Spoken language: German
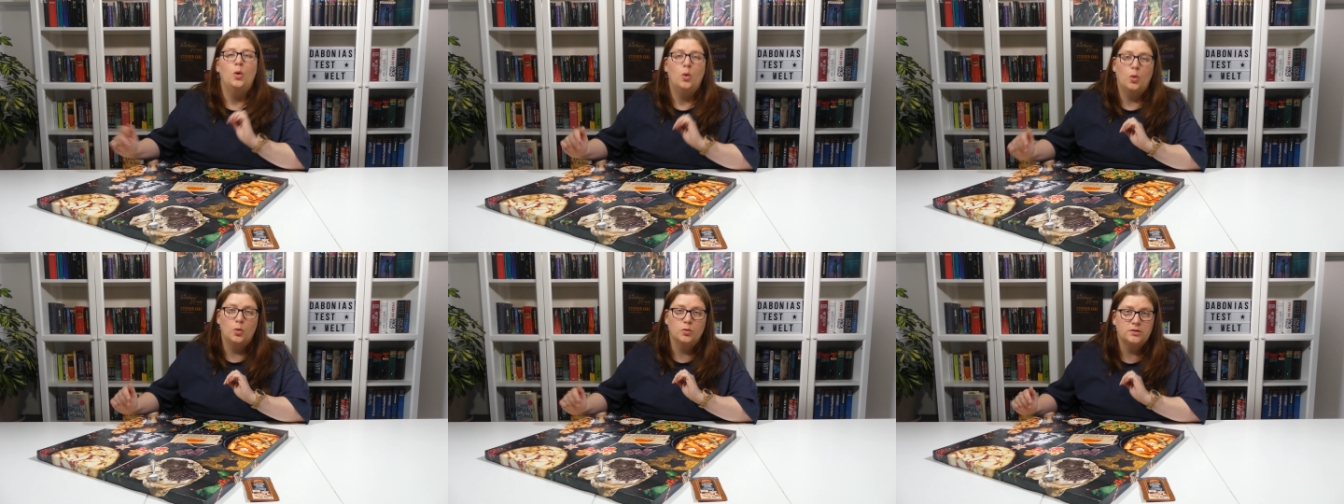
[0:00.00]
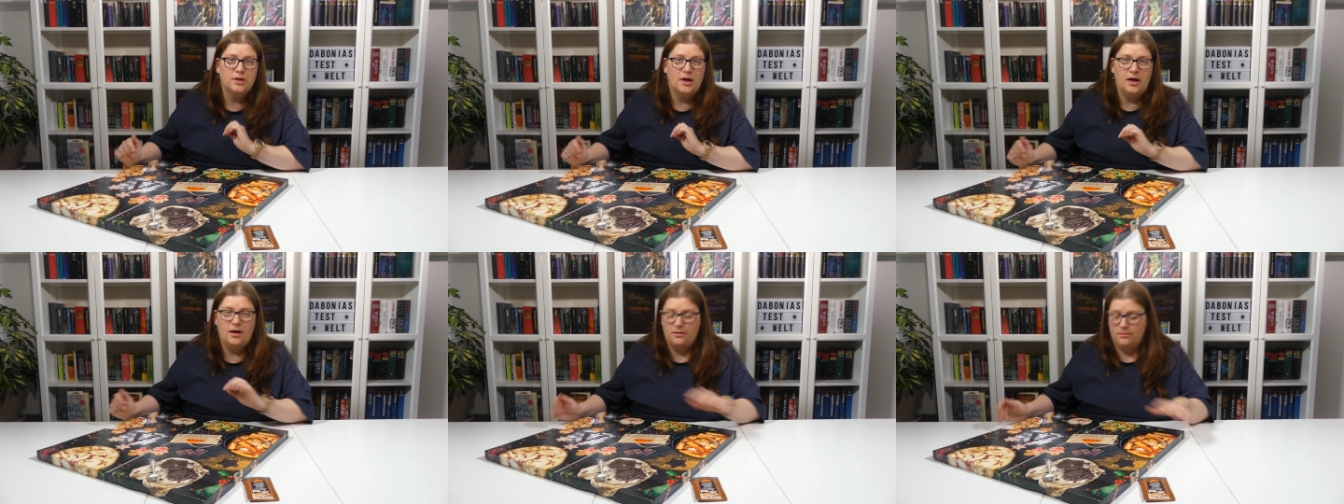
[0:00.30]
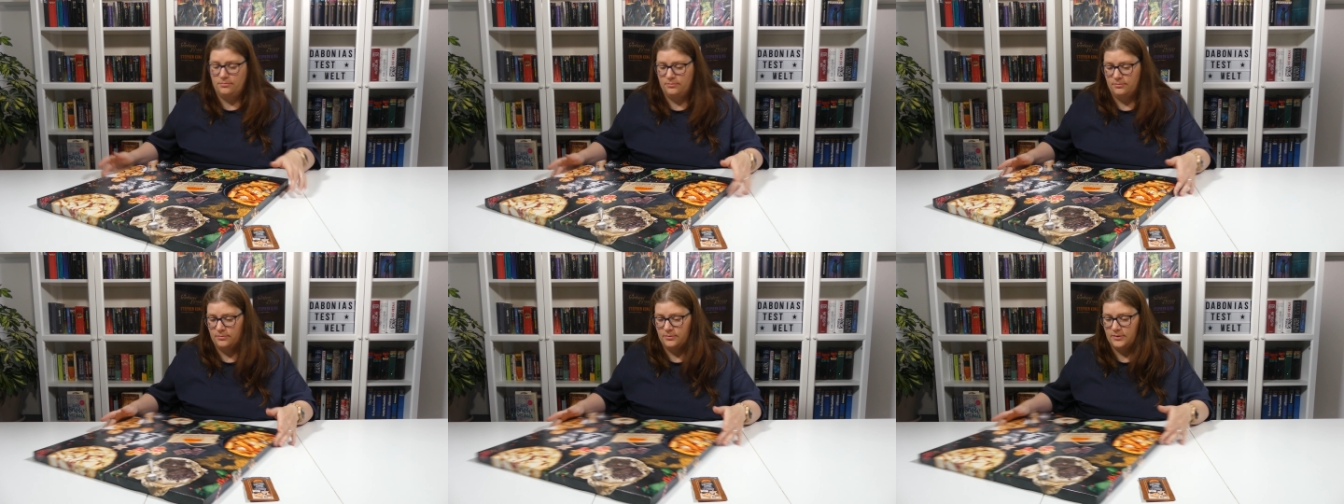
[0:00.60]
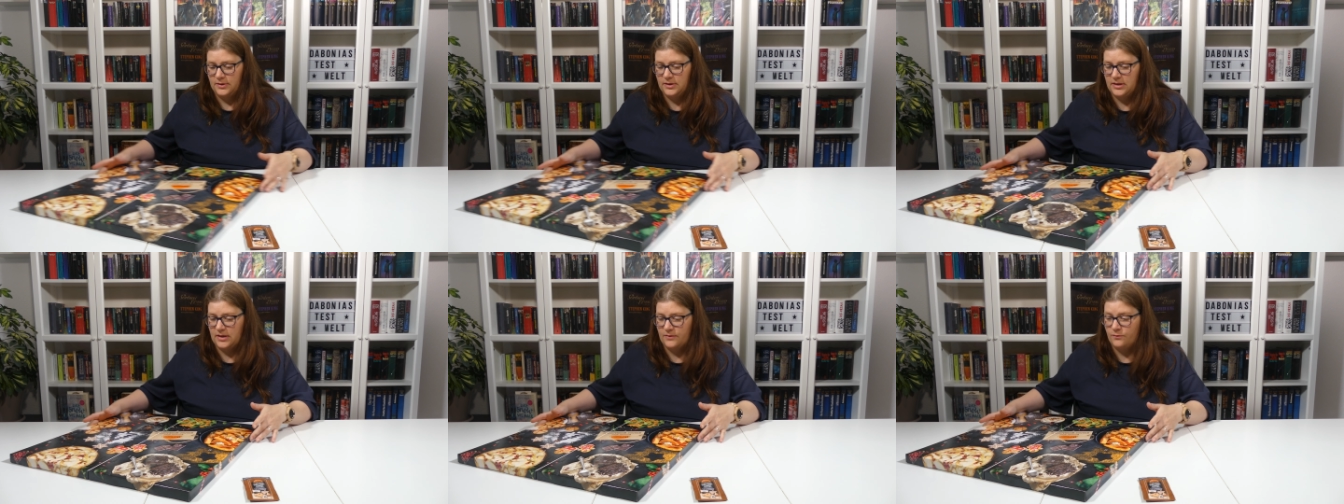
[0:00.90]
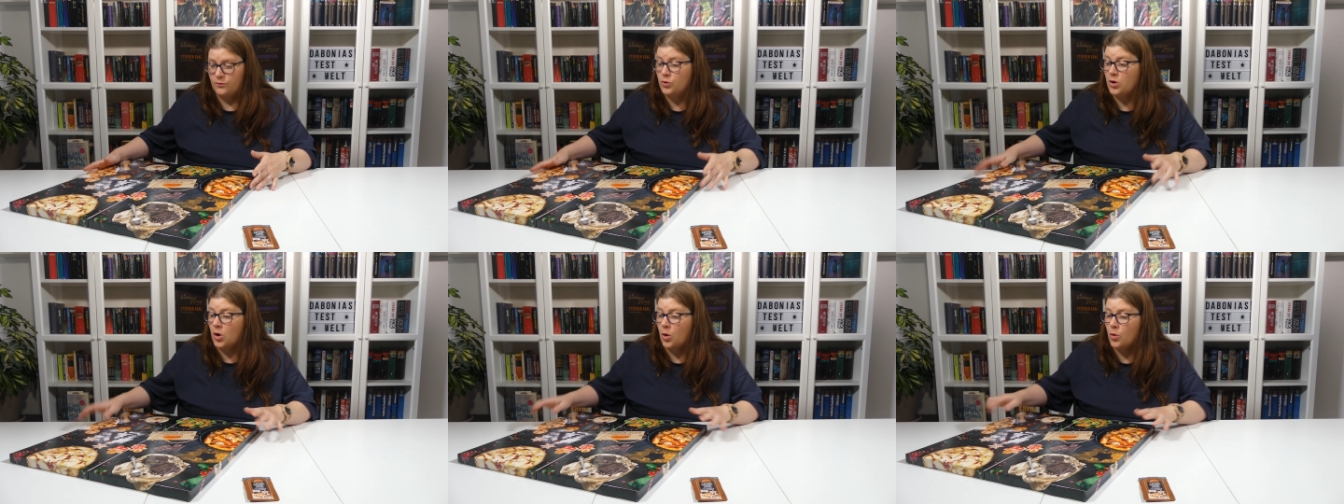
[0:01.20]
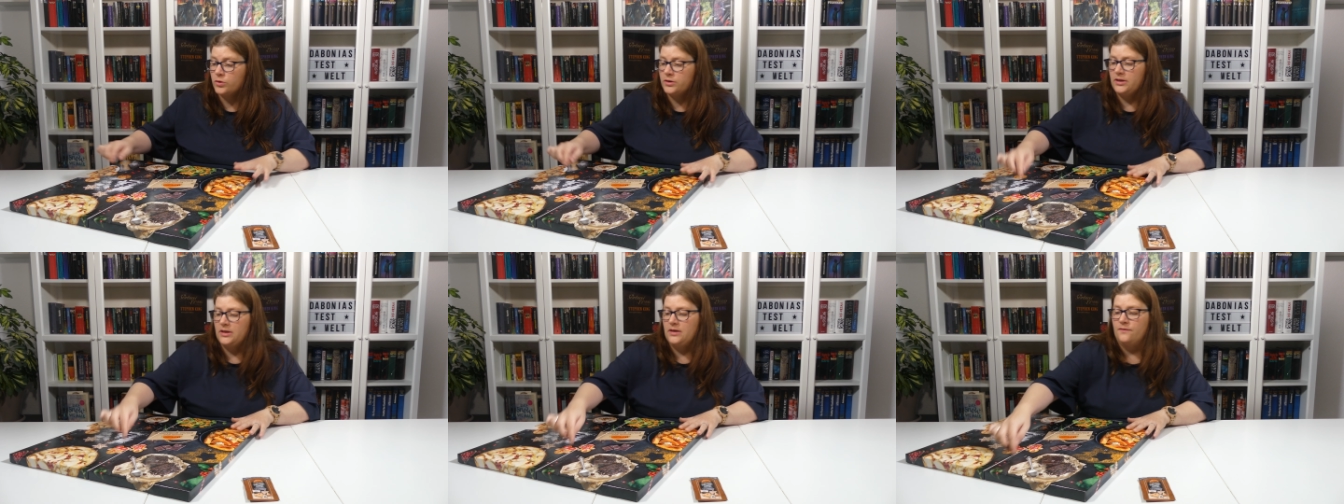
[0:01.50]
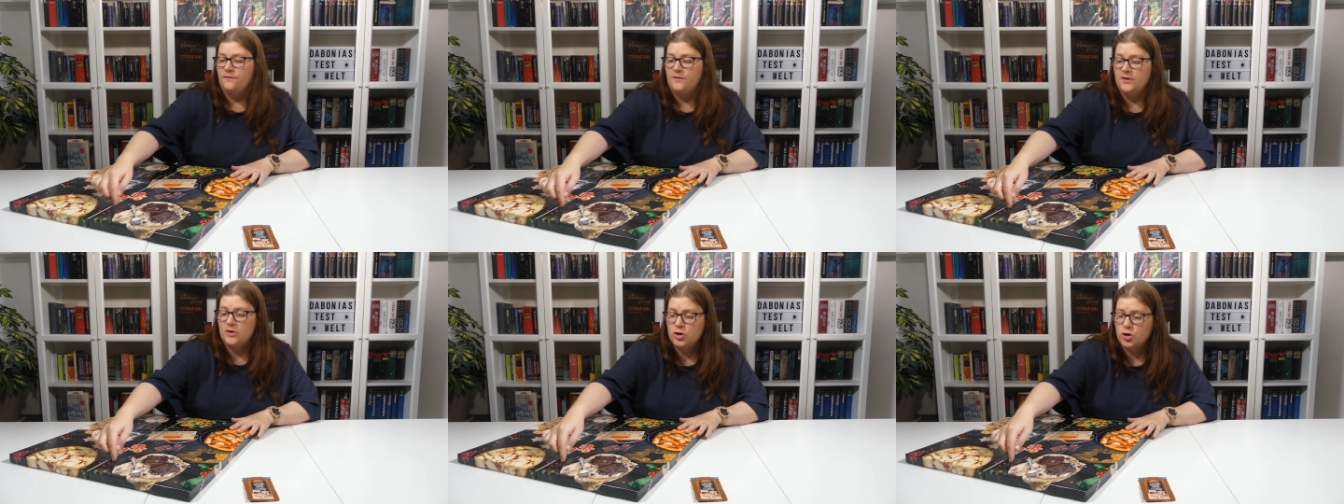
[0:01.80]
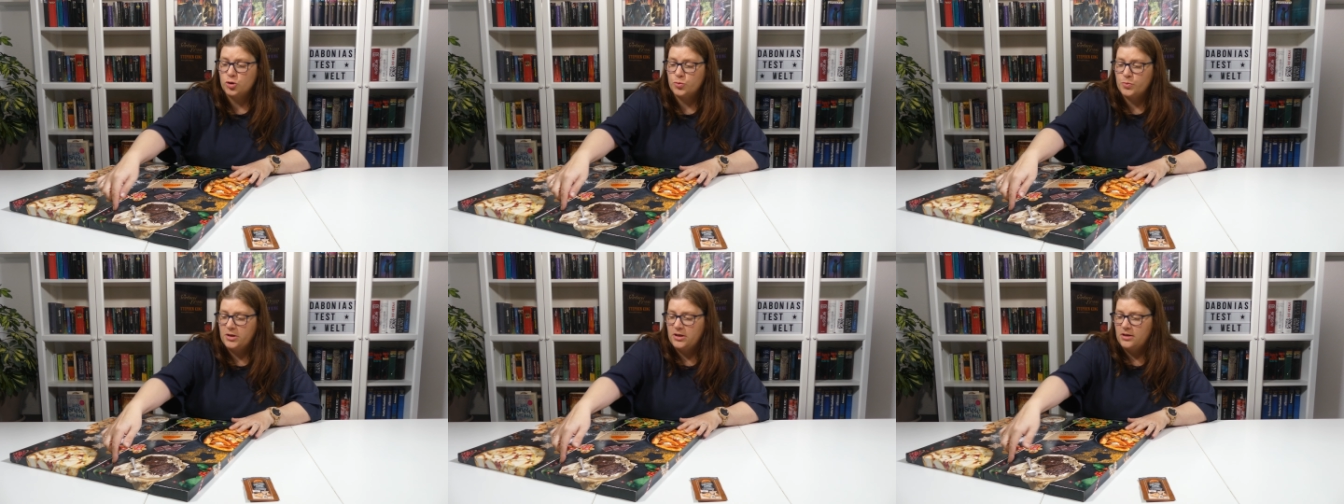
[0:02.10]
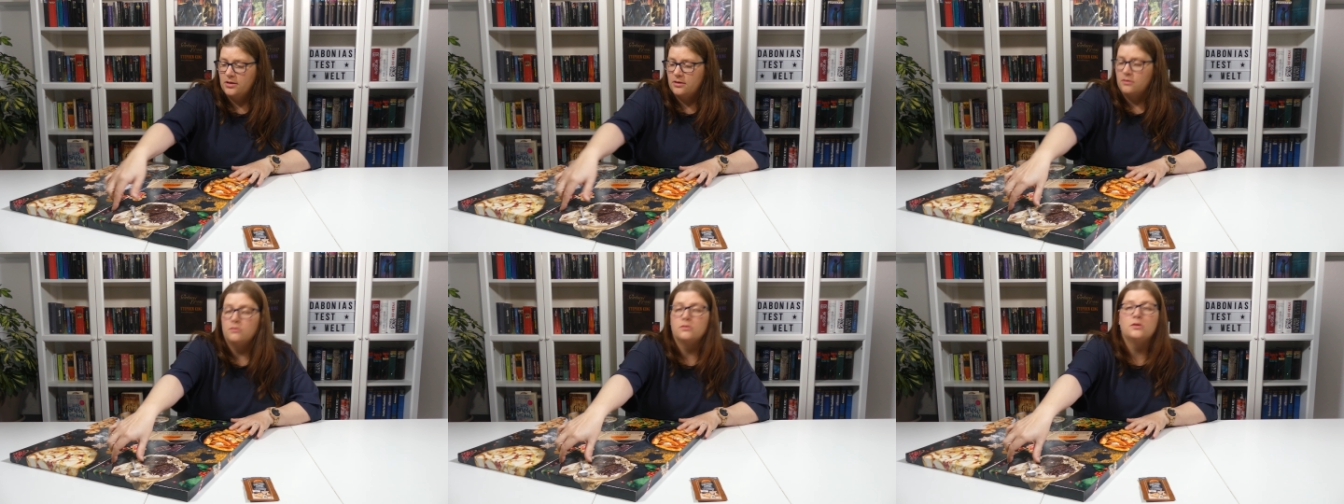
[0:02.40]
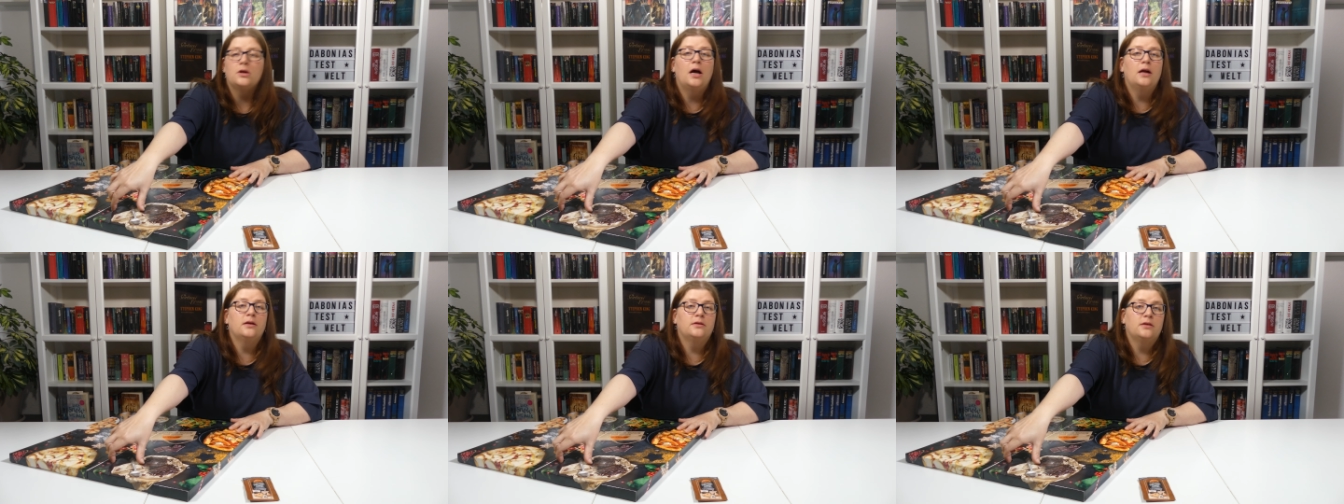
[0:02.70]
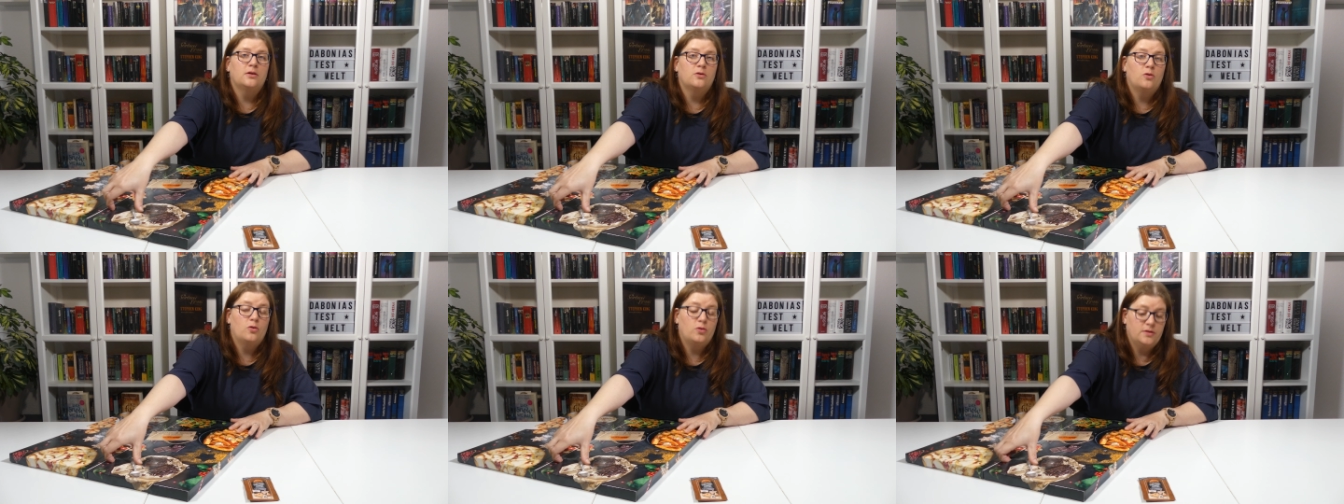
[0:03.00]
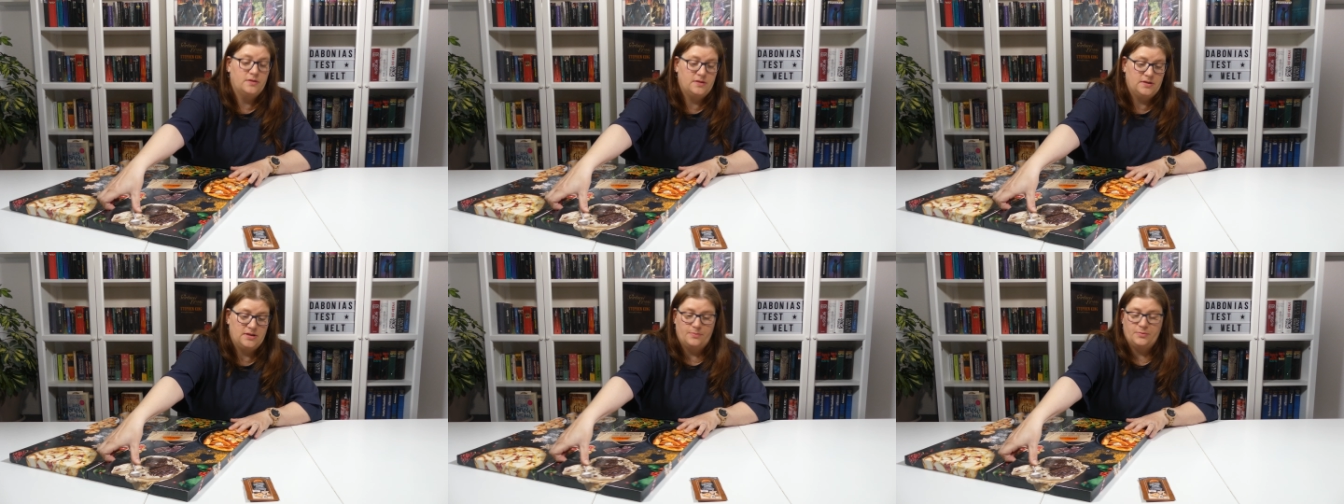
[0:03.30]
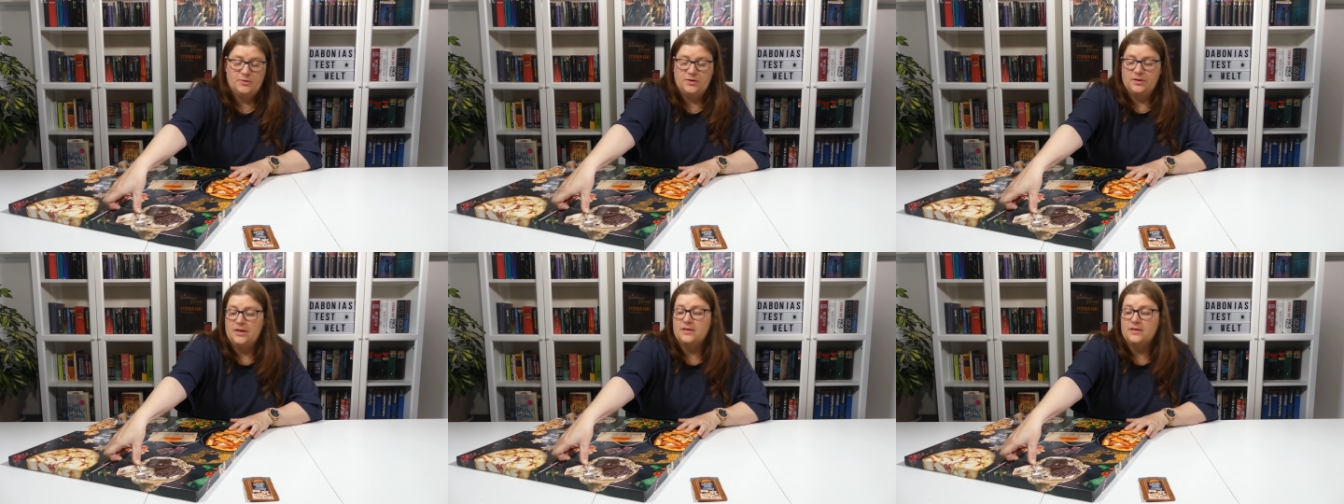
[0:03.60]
und da sind dann wohl auch die Gewinnspiele und halt dann noch Rezepte.